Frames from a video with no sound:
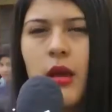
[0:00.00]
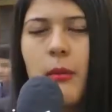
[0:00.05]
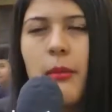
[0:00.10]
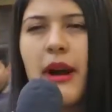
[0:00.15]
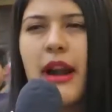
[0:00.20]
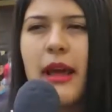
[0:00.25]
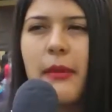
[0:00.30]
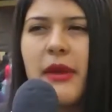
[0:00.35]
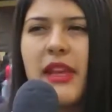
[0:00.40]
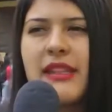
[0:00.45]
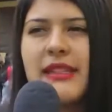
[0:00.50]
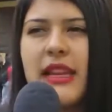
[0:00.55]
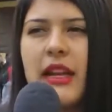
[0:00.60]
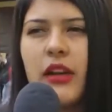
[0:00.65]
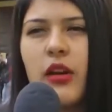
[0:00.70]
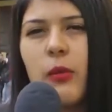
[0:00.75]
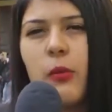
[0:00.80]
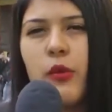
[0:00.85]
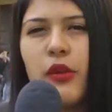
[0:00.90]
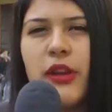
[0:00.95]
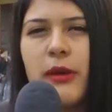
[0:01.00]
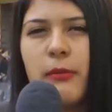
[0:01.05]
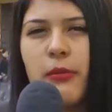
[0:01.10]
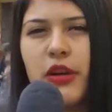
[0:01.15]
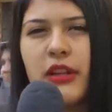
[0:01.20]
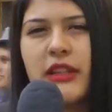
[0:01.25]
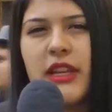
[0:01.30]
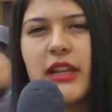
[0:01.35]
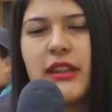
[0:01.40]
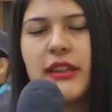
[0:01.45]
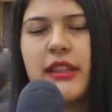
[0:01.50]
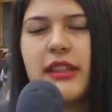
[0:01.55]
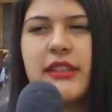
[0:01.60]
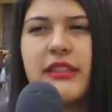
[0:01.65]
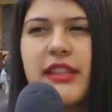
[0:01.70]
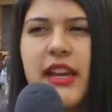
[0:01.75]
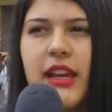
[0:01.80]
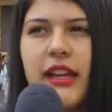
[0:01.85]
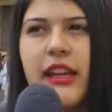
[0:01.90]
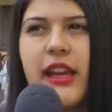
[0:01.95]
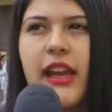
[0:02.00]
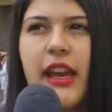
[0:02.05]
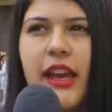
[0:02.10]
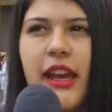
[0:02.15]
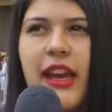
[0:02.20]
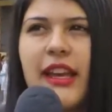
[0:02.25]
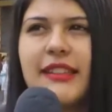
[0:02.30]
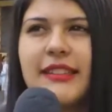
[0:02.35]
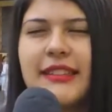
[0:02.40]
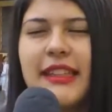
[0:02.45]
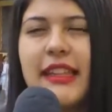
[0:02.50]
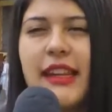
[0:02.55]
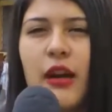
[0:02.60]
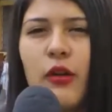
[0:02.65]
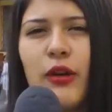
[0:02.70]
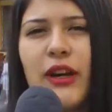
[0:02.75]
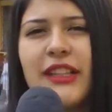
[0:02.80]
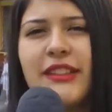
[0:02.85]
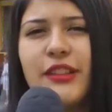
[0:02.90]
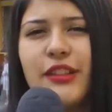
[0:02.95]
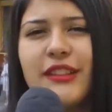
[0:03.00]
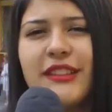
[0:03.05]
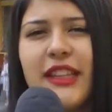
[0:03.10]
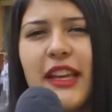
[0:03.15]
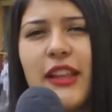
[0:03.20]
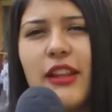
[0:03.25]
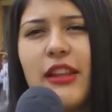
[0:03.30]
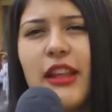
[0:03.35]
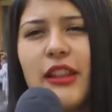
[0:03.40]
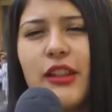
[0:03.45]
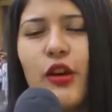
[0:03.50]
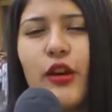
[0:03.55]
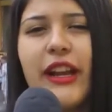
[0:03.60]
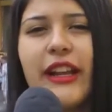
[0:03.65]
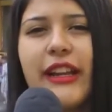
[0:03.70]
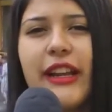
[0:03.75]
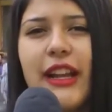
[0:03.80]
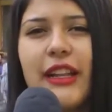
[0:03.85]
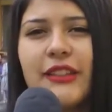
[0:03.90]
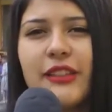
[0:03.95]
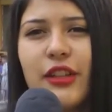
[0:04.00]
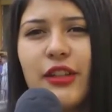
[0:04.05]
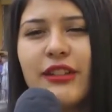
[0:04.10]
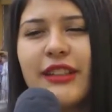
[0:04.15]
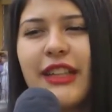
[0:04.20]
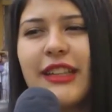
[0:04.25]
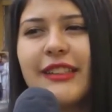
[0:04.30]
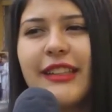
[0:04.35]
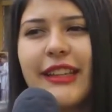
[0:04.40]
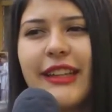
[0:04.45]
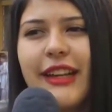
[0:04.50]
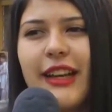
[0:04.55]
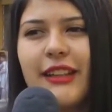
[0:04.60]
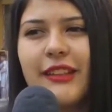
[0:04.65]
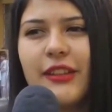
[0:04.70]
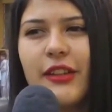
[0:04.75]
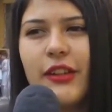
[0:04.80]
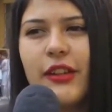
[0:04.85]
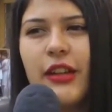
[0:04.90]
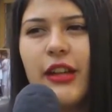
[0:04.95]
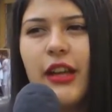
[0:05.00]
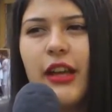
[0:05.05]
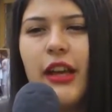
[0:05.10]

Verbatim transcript: Para mí es algo muy importante, ya que esta inauguración se ha ido dando generación tras generación.